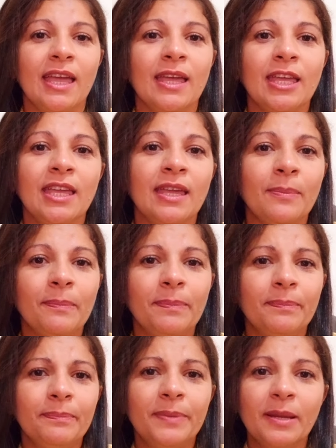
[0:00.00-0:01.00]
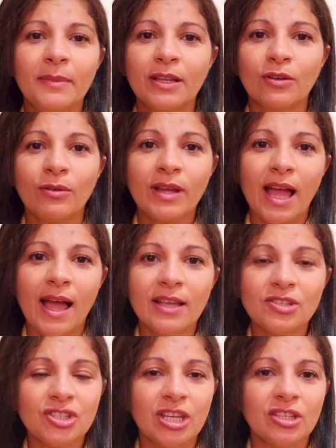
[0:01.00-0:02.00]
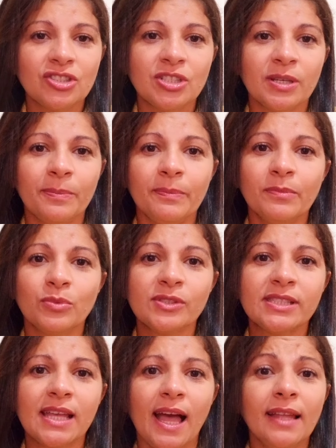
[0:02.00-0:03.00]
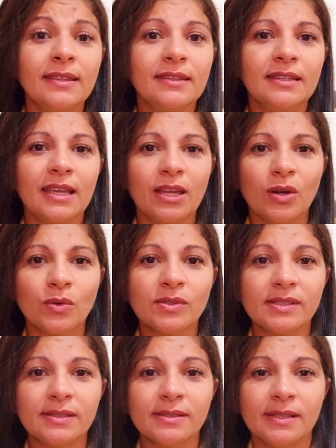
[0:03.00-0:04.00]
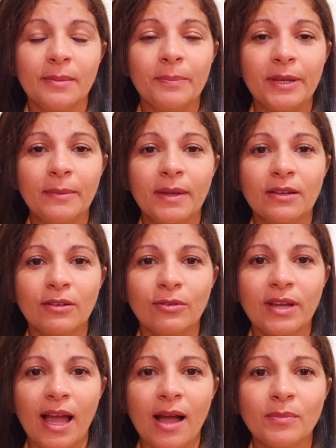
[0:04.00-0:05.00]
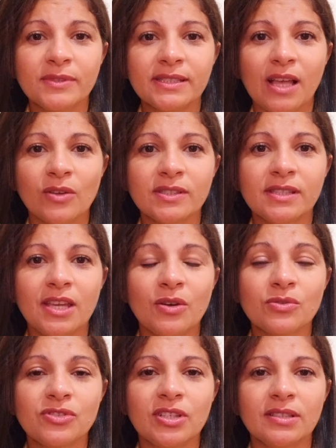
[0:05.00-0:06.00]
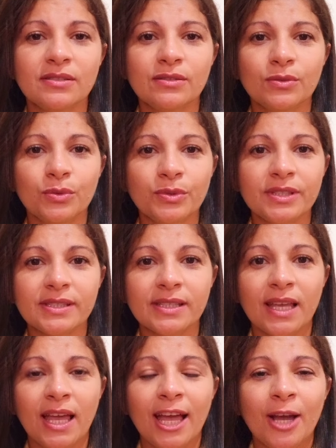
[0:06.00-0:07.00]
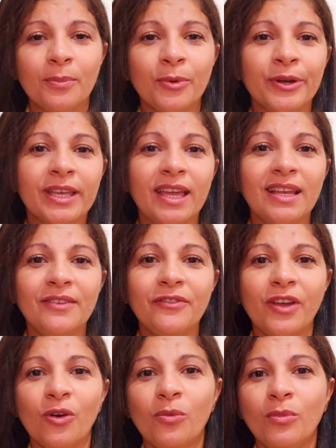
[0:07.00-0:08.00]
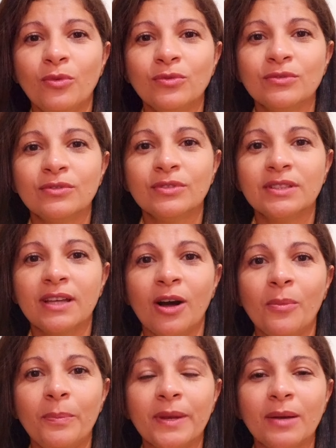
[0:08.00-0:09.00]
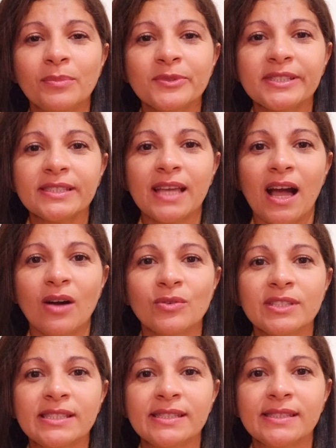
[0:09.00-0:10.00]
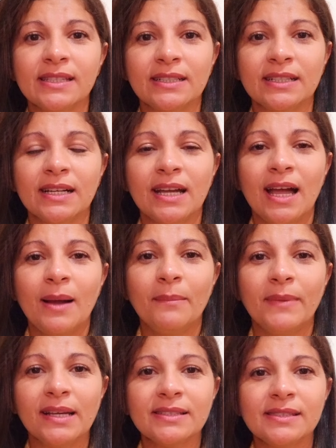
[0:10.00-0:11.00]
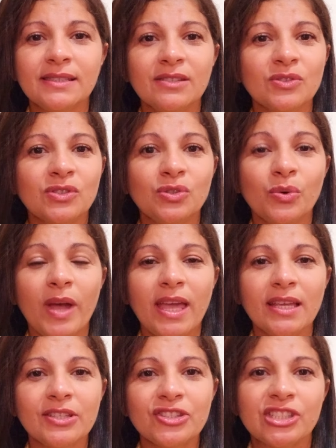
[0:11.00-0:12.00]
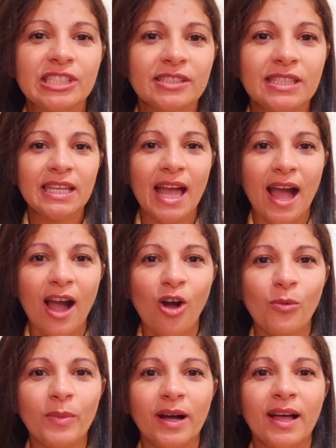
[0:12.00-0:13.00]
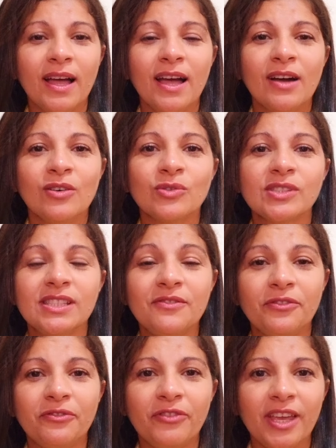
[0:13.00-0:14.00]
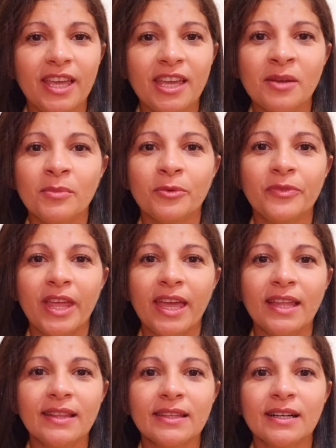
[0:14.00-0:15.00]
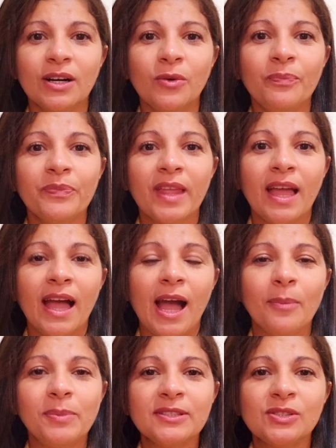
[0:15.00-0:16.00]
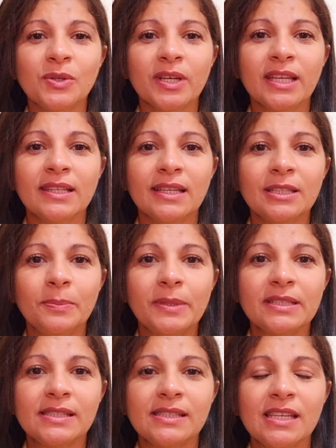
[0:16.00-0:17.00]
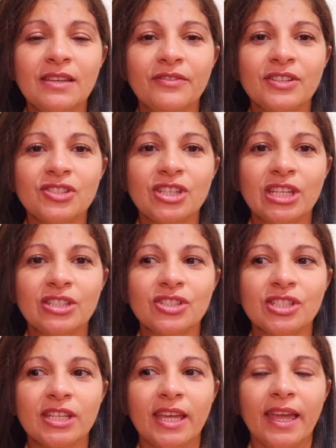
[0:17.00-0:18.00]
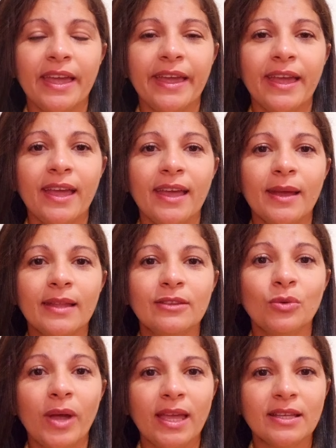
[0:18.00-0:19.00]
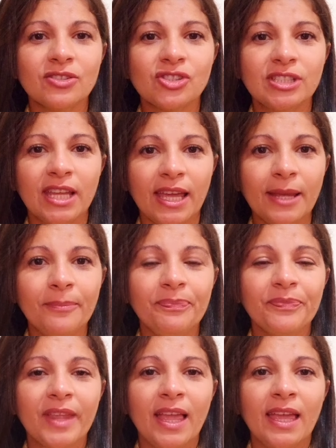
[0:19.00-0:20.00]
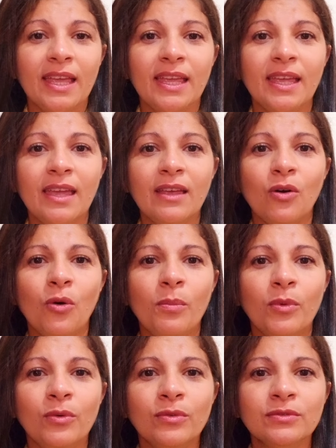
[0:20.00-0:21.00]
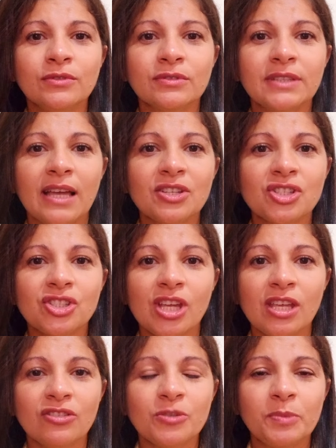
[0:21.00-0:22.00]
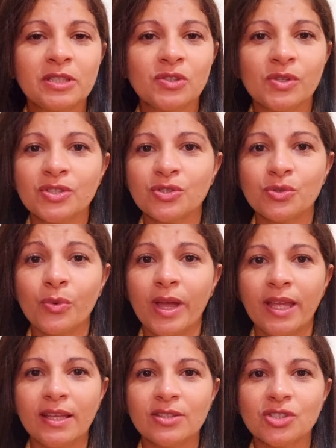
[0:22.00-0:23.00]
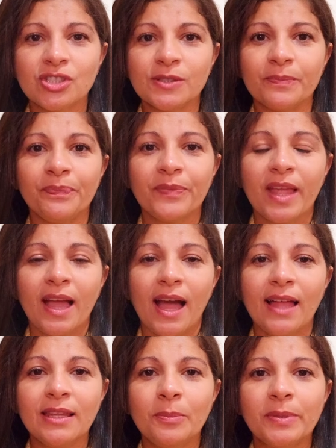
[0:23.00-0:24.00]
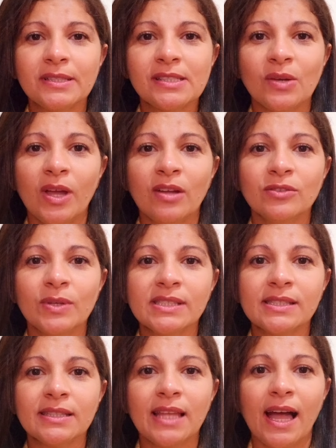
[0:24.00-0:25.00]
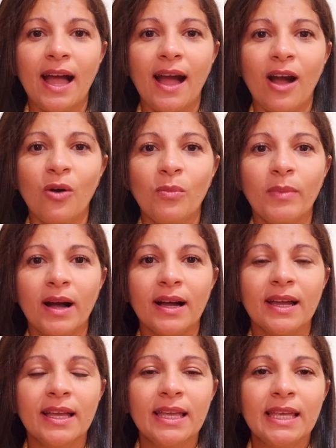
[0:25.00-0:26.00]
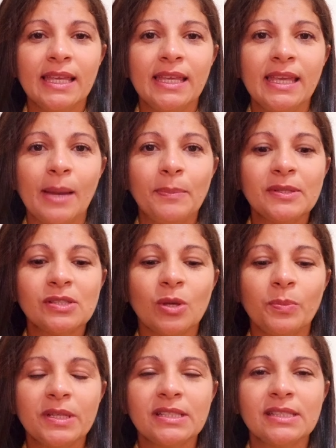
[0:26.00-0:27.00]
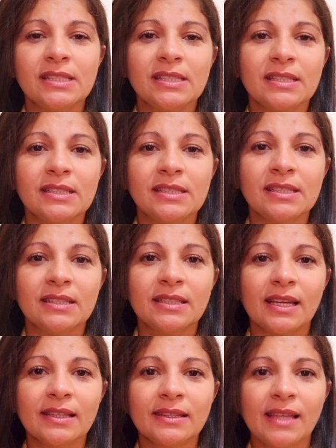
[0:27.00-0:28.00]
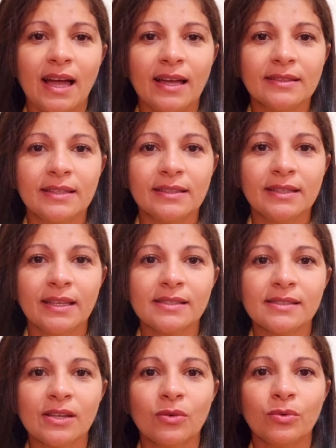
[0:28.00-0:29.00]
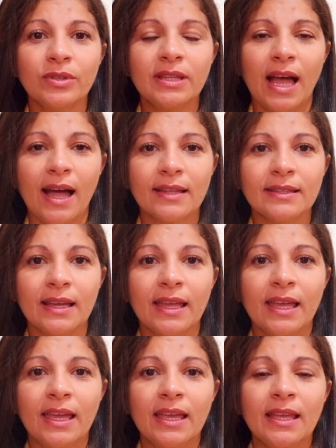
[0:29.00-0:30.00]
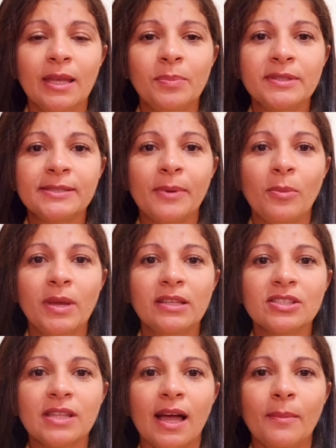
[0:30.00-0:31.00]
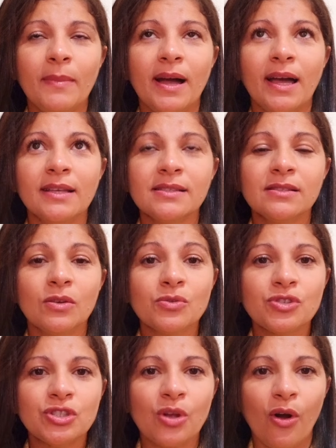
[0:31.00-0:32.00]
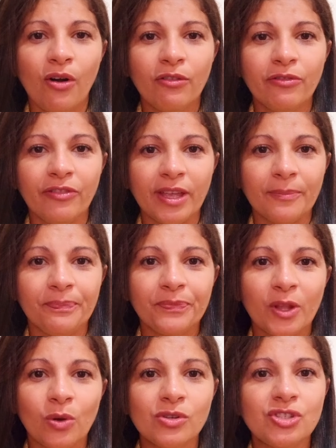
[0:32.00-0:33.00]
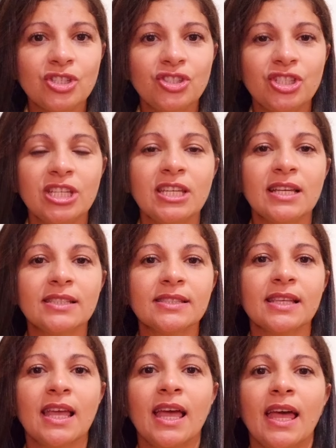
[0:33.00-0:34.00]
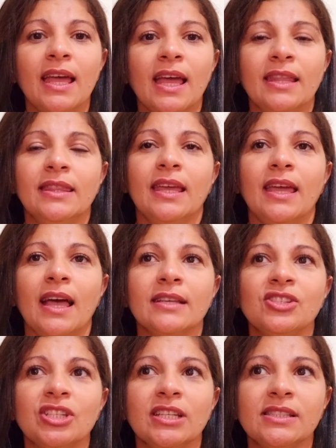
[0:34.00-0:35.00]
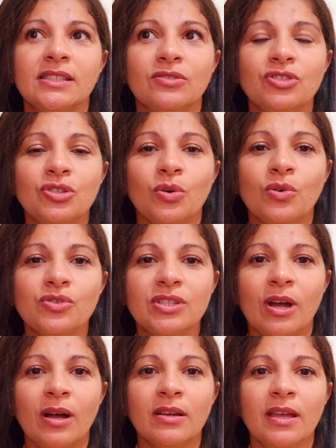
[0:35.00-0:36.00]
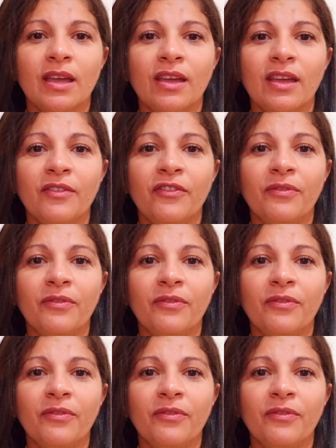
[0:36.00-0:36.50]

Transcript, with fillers: E primeiro lugar, gente, buscar Deus. Em primeiro lugar, buscar o Senhor Jesus. Porque ele veio o mundo não para buscar os sãos, mas sim os doentes alma, os enfermos, né? Então, a pessoa que está depressiva, gente, é doente, né? E o mundo está cheio de pessoas doentes. A depressão é uma doença da alma. E a pessoa precisa de ser tratada, né? Ser cuidada e principalmente está mais não jovem. Hoje em dia, né, a geração de hoje é, é